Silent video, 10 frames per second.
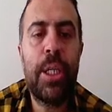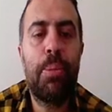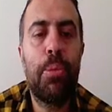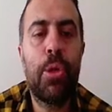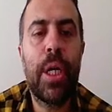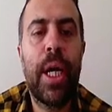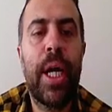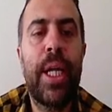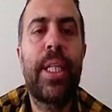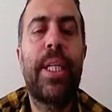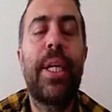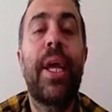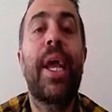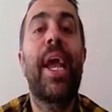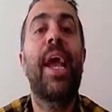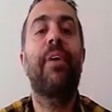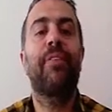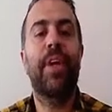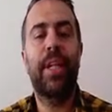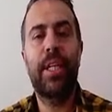kip mutlaka nedir? Ek
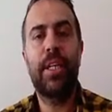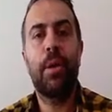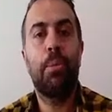fiildir.